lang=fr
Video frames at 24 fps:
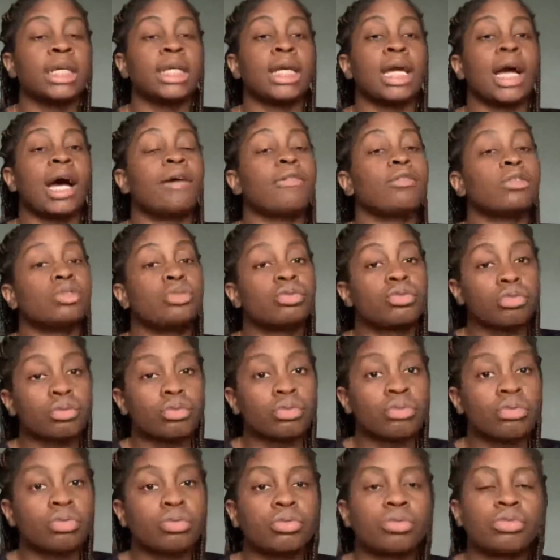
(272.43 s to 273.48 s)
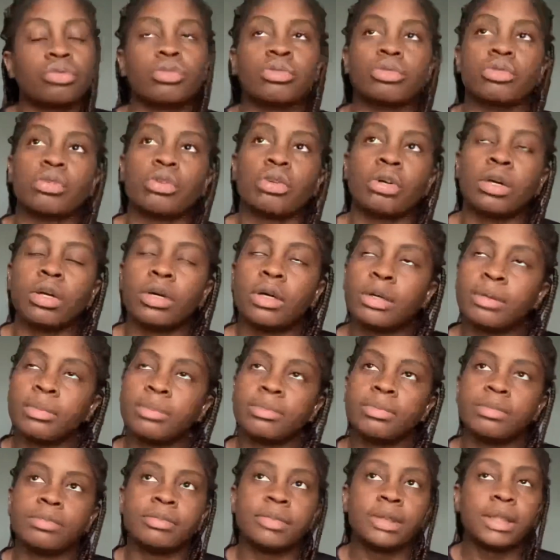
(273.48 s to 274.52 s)
à votre sauce euh,
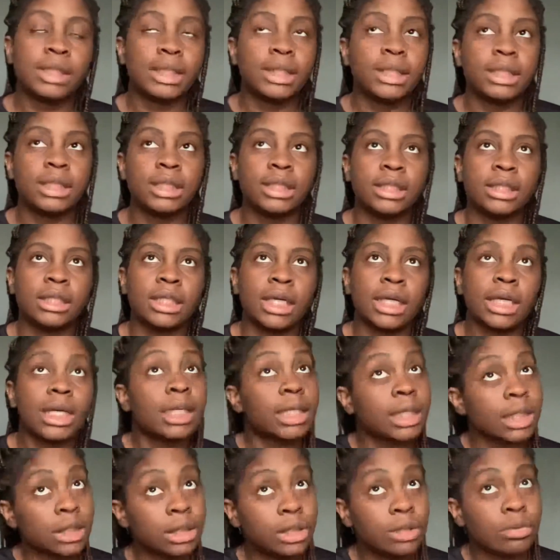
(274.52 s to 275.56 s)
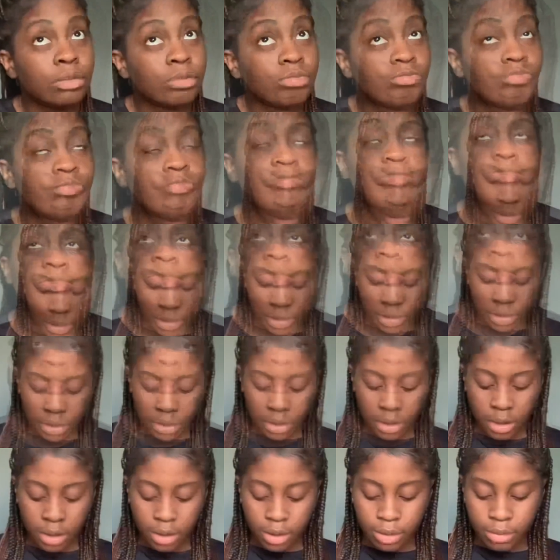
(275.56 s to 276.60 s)
ici à Gatineau. Ensuite,
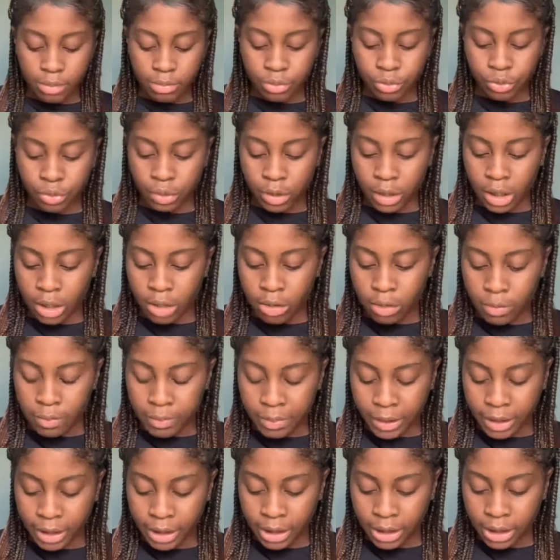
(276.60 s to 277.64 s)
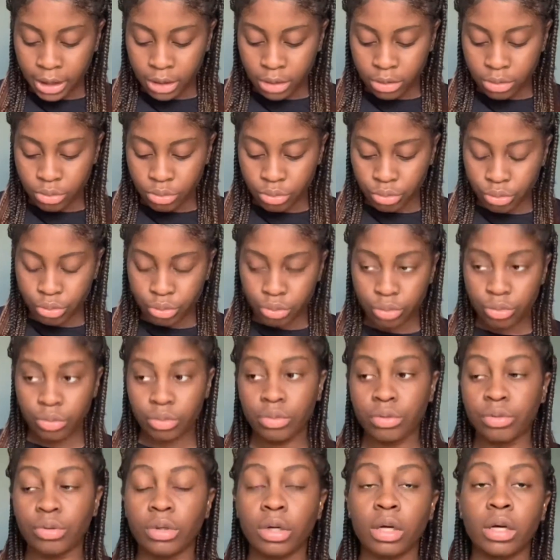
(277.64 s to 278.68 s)
euh, tu auras le prix
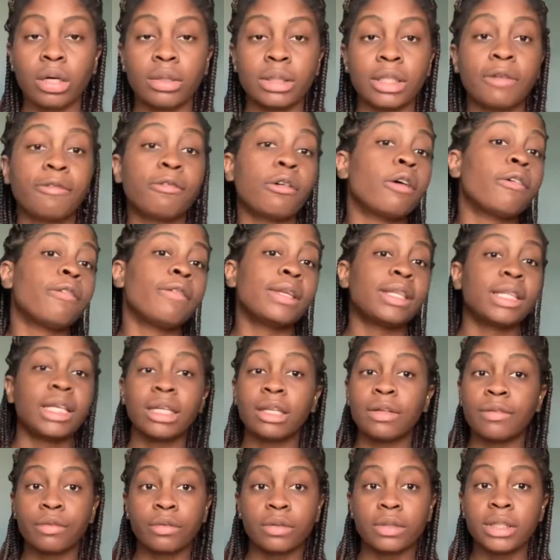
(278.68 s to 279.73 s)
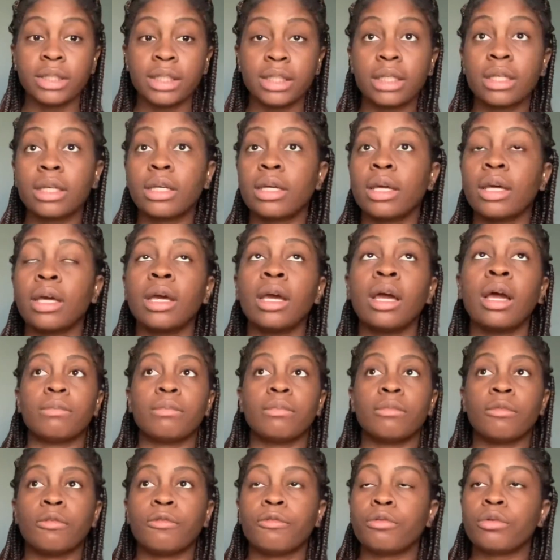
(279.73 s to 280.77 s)
de, un euh, des forfaits téléphoniques.
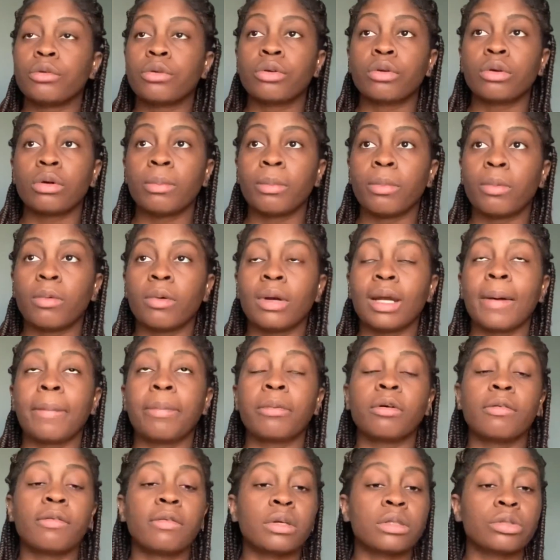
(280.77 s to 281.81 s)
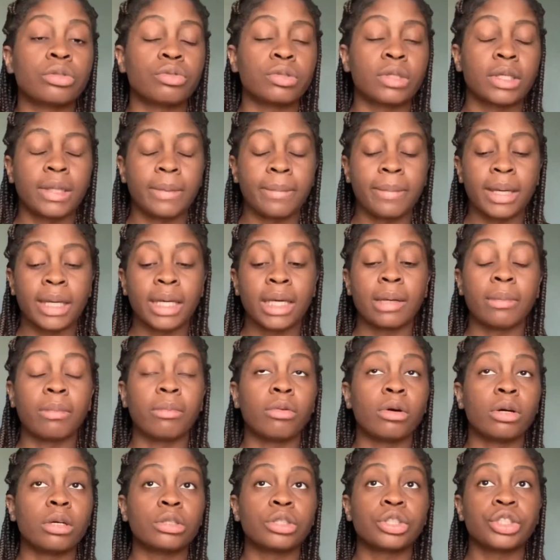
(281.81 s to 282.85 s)
Vu que bon, la province du Québec est
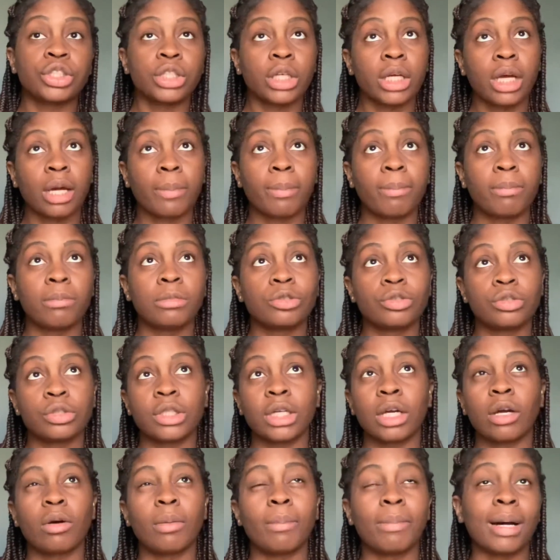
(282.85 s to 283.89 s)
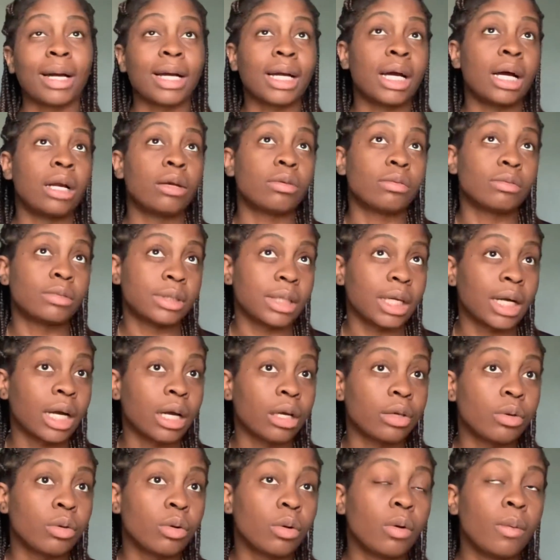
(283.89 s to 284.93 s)
moins chère, je dirais, comparé à
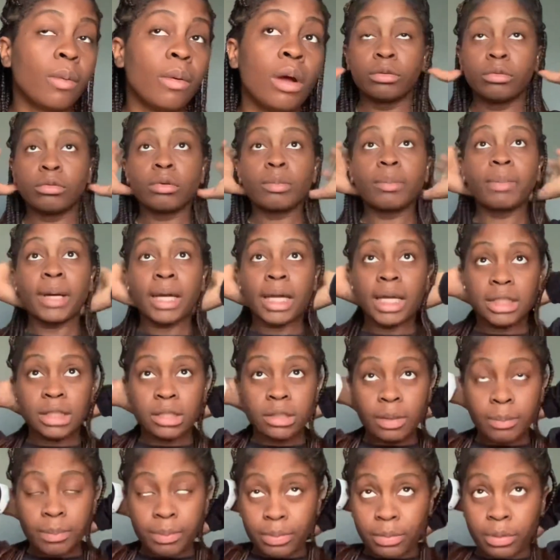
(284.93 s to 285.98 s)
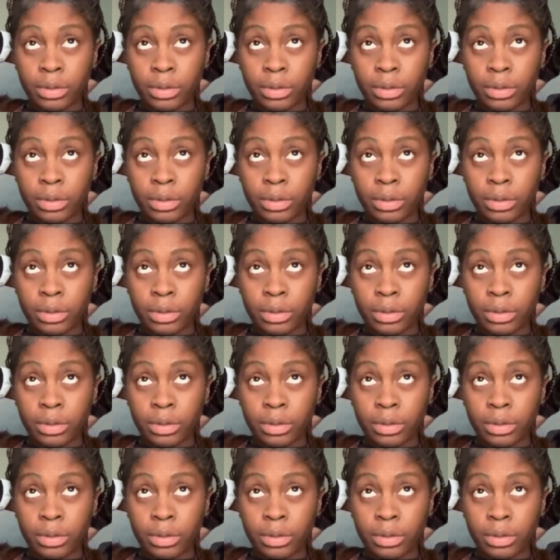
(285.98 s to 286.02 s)
l'Ontario. Donc, par exemple,